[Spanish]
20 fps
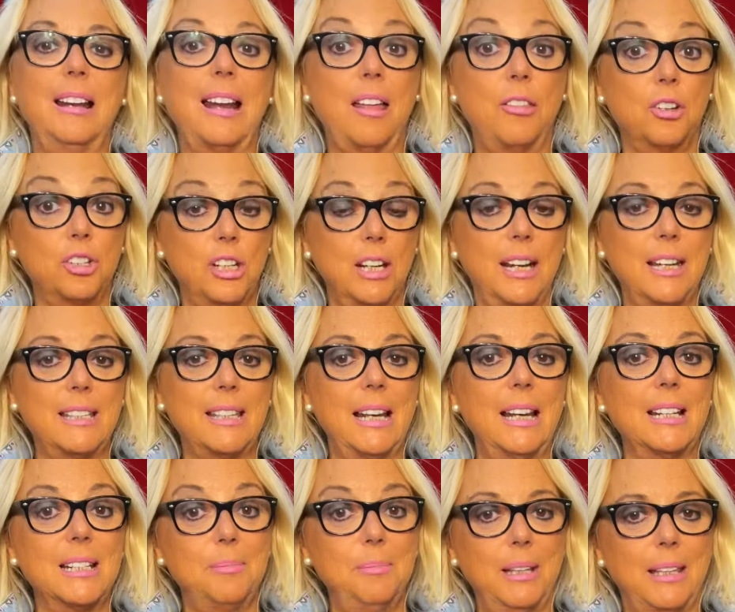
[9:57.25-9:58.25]
La 2XL
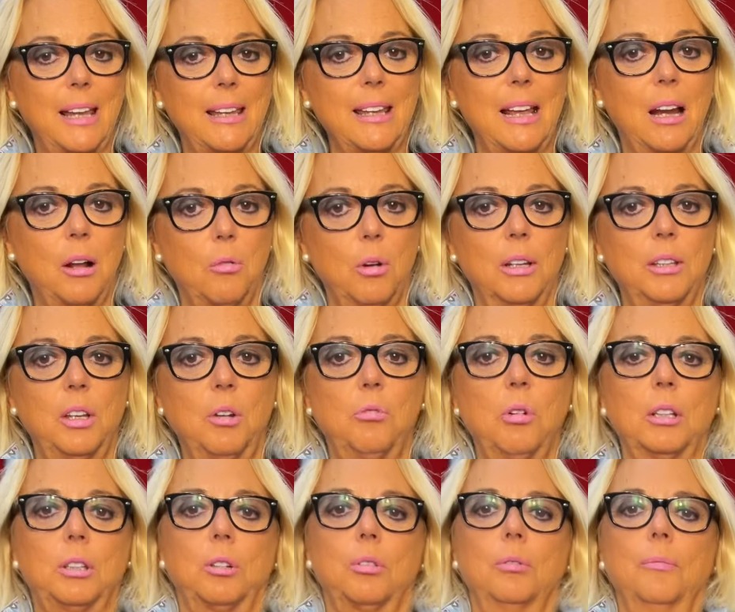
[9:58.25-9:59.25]
es mi talla, la
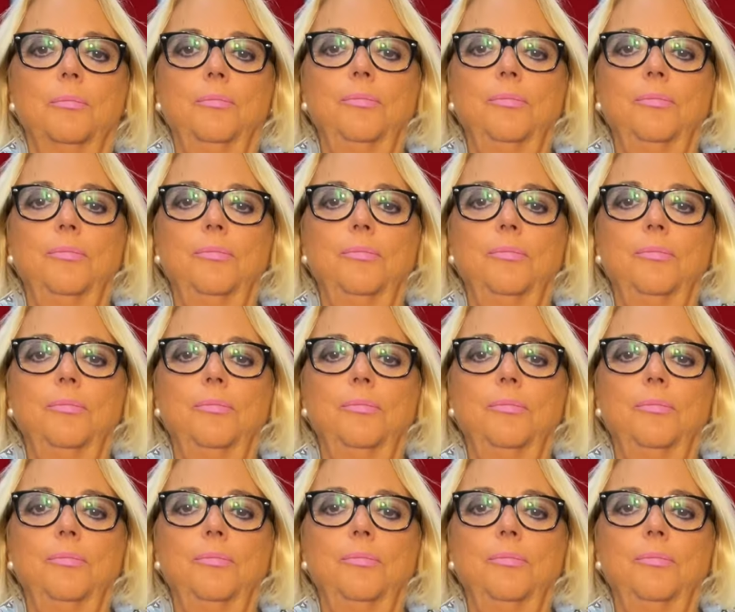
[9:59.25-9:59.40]
44.